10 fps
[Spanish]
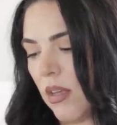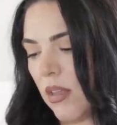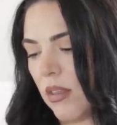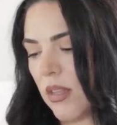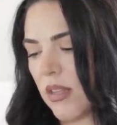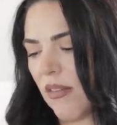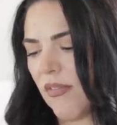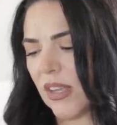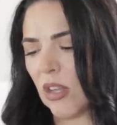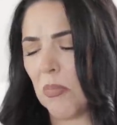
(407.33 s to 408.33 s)
Dice
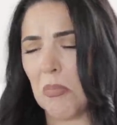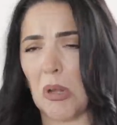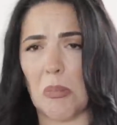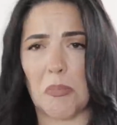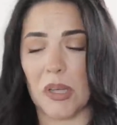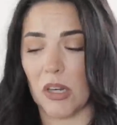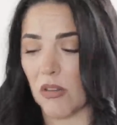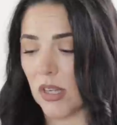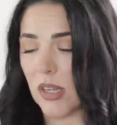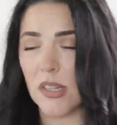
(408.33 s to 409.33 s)
efecto plumping. No
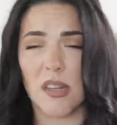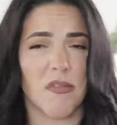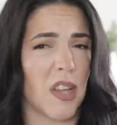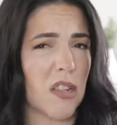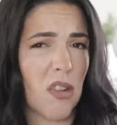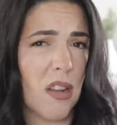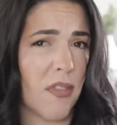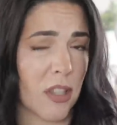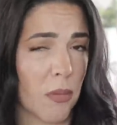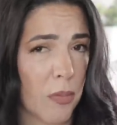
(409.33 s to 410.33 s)
sé qué se refiere eso del
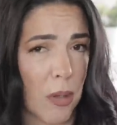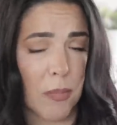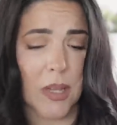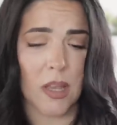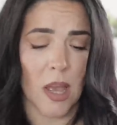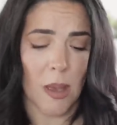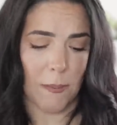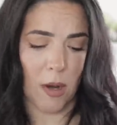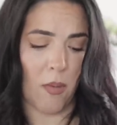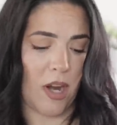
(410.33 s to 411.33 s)
efecto plumping.
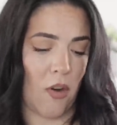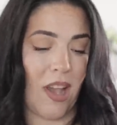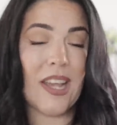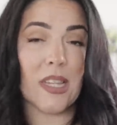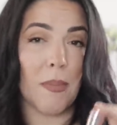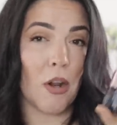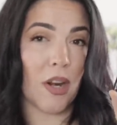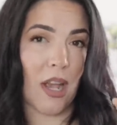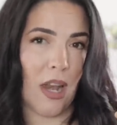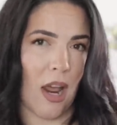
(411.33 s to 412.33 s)
Pero bueno, este me lo
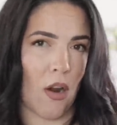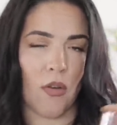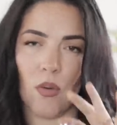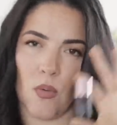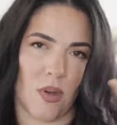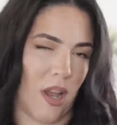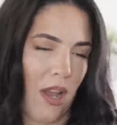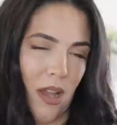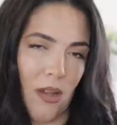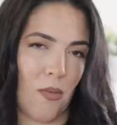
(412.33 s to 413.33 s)
regalaron
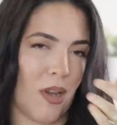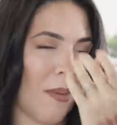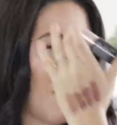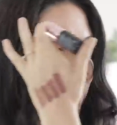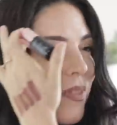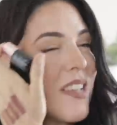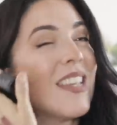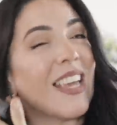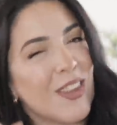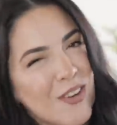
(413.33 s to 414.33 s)
una, una
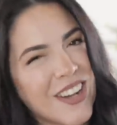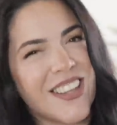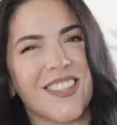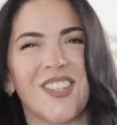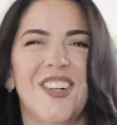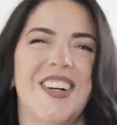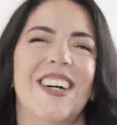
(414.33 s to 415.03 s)
seguidora, de hecho.